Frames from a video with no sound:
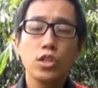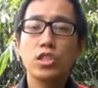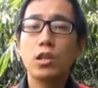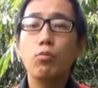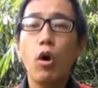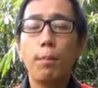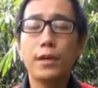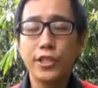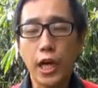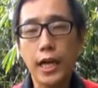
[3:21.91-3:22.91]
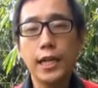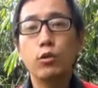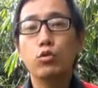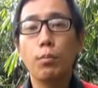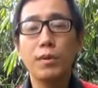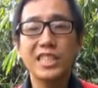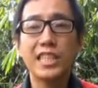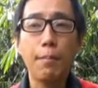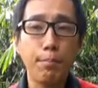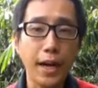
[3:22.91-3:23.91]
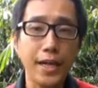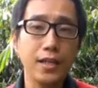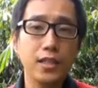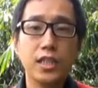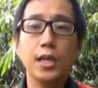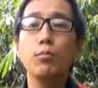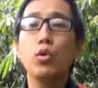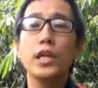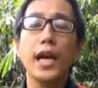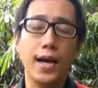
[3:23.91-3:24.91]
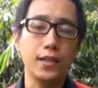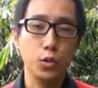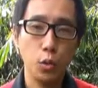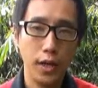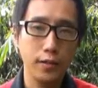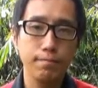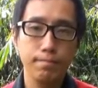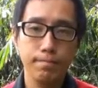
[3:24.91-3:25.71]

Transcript: Sebuah perjalanan untuk mencapai kemuliaan Tuhan.